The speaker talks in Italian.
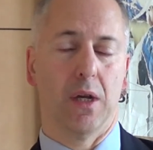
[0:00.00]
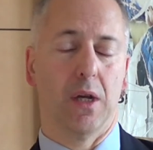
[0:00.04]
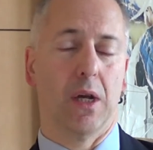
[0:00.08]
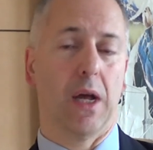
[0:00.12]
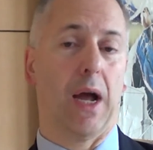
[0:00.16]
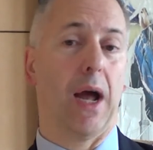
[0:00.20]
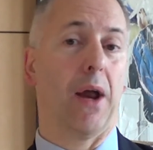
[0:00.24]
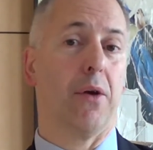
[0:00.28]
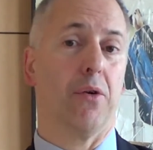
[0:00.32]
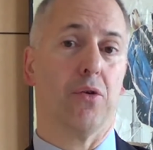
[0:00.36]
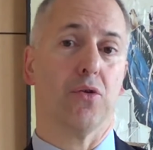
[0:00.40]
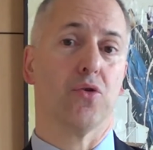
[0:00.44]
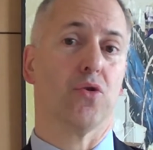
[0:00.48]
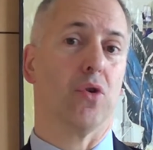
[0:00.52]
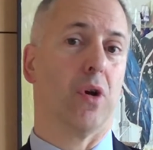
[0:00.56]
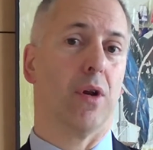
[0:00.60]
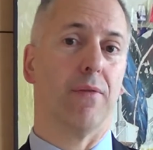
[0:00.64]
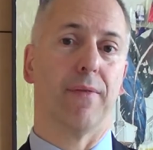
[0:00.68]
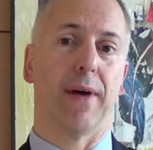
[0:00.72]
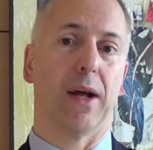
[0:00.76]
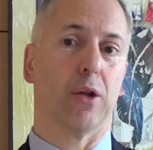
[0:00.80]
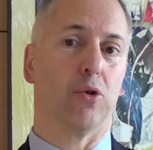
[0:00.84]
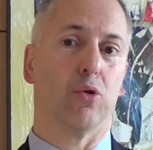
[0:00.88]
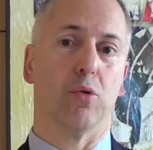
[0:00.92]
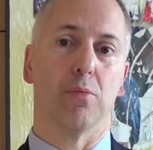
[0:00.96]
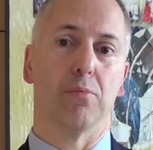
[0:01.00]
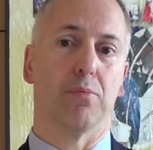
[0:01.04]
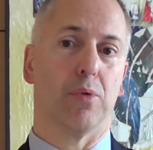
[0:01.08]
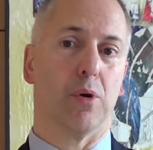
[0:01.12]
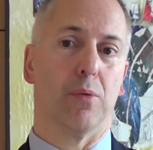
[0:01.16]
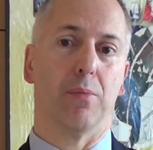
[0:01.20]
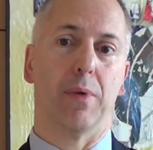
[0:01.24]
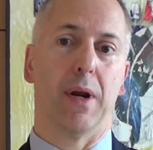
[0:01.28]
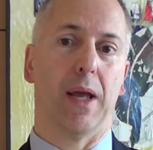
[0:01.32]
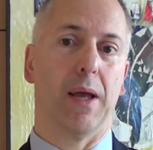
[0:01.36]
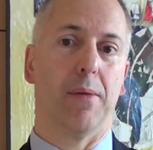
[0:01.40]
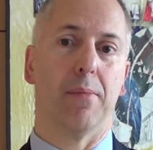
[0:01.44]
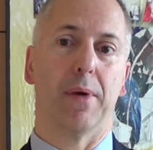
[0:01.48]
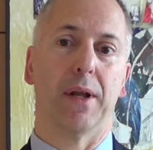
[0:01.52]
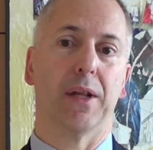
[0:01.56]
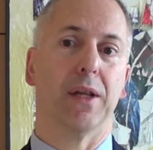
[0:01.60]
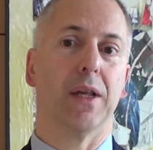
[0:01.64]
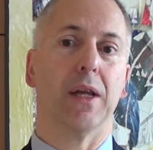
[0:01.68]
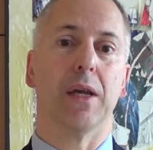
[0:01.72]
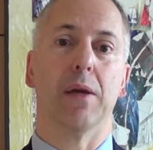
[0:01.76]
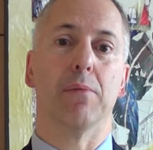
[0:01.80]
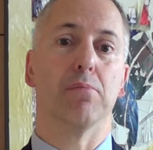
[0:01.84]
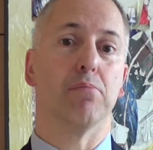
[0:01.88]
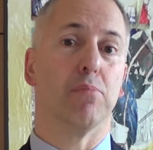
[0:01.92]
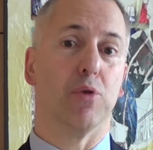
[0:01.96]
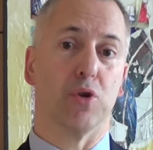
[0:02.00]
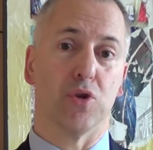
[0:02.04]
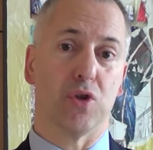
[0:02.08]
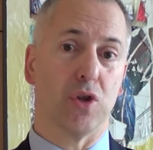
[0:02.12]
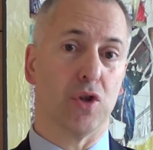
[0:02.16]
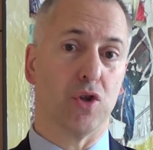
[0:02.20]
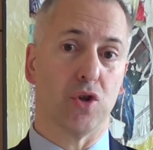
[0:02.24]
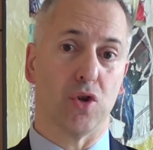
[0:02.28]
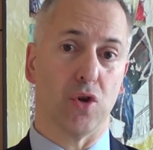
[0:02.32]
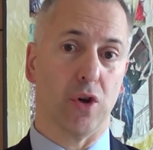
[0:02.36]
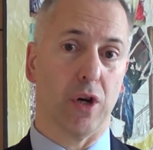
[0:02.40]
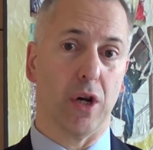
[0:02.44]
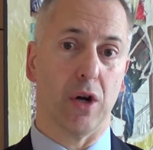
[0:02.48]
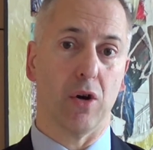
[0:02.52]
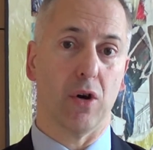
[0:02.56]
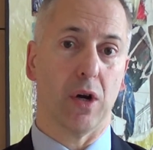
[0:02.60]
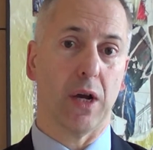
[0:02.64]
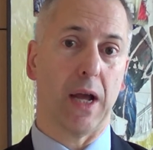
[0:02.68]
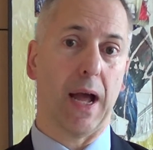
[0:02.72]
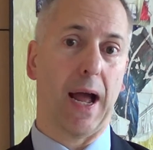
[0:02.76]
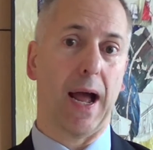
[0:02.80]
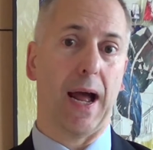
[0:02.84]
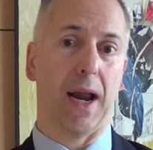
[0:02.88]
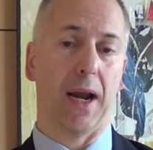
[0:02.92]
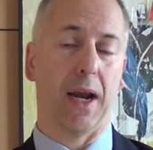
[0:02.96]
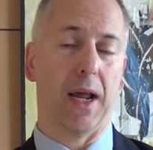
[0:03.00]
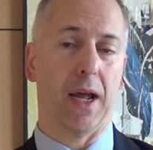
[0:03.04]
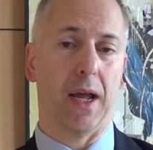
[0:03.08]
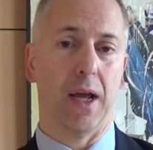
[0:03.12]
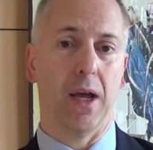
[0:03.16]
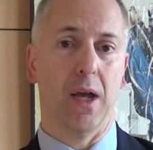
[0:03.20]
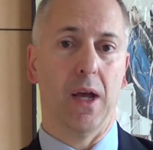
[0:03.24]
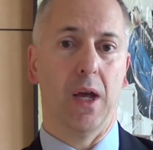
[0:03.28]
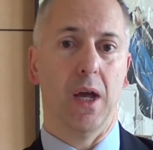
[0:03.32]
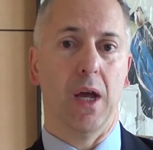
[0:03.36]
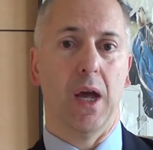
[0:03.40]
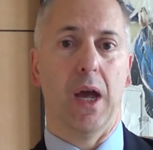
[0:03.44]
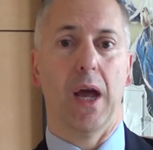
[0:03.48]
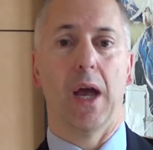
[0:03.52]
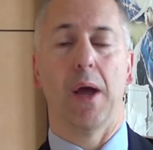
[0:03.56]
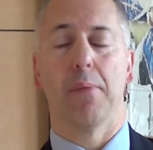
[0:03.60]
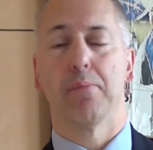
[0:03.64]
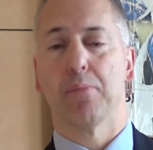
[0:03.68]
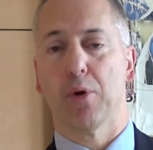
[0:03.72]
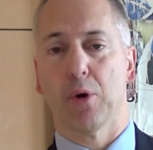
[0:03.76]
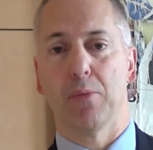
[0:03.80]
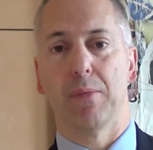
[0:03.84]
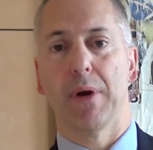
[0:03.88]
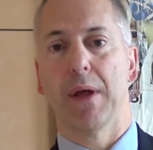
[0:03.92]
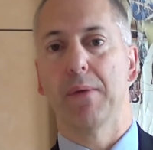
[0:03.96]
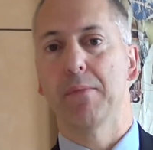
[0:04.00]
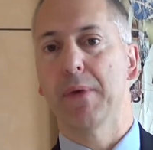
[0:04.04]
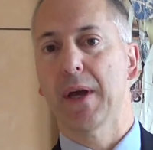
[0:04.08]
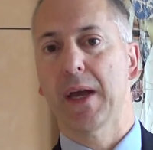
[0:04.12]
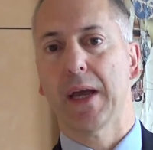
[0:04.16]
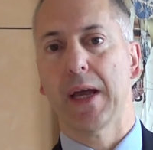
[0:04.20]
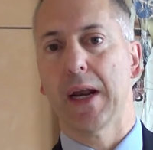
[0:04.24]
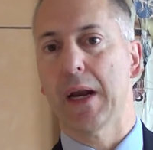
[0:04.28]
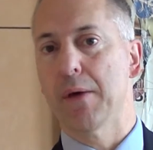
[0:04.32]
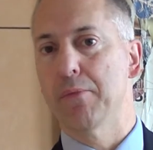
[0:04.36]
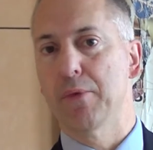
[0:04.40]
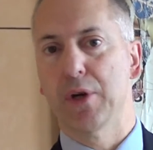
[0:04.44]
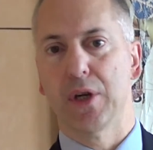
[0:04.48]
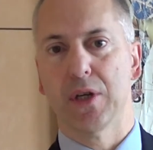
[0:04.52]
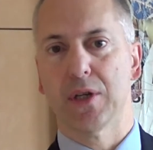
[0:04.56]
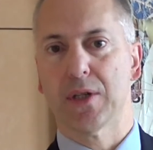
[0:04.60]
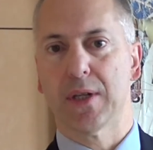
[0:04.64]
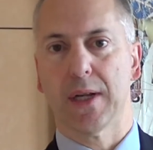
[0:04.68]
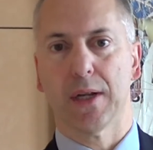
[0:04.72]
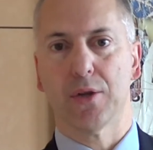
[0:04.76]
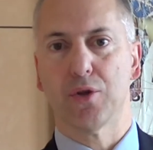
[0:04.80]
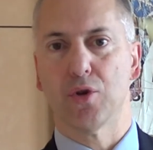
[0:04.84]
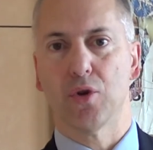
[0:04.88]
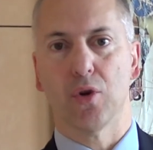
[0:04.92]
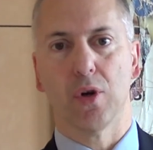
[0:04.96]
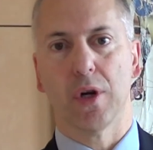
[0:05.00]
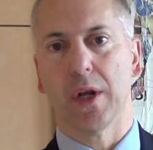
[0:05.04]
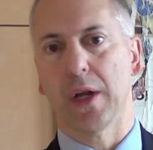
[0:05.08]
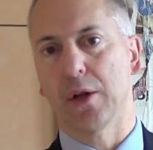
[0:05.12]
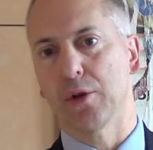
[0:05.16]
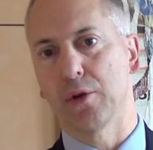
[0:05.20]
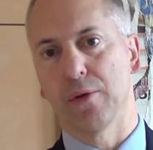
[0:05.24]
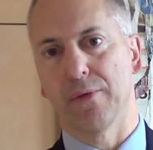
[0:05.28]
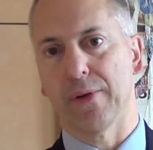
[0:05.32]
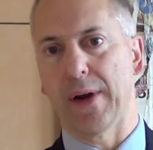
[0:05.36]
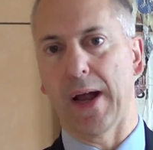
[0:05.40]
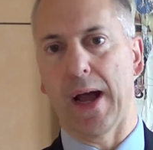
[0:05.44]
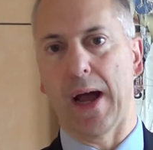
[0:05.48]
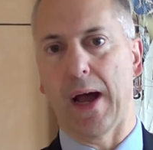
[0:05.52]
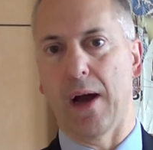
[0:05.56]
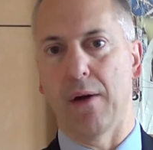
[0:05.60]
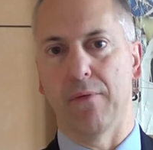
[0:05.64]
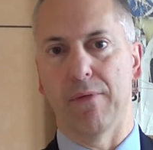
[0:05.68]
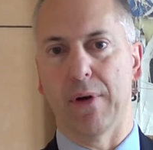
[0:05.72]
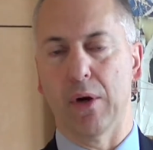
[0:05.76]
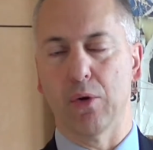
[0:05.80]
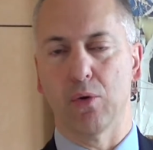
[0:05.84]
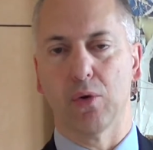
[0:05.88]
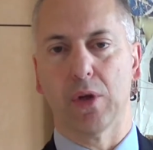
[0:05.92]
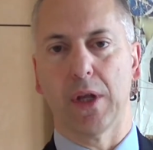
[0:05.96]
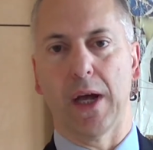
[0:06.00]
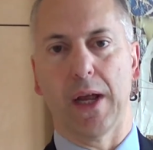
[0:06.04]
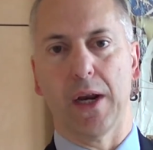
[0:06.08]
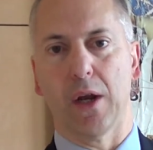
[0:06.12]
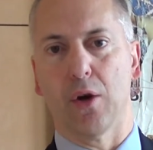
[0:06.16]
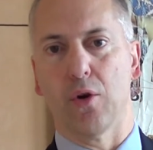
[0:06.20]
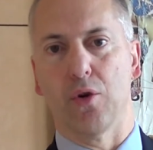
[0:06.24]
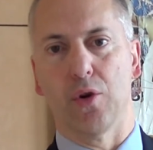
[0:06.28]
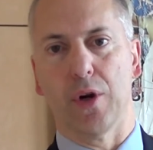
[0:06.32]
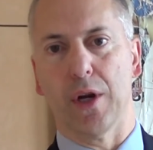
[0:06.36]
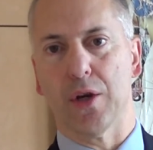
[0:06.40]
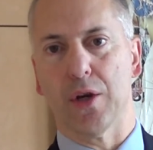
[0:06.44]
Hanno sollevato un problema di imposizione locale, eh, problemi che l'amministrazione dovrà valutare con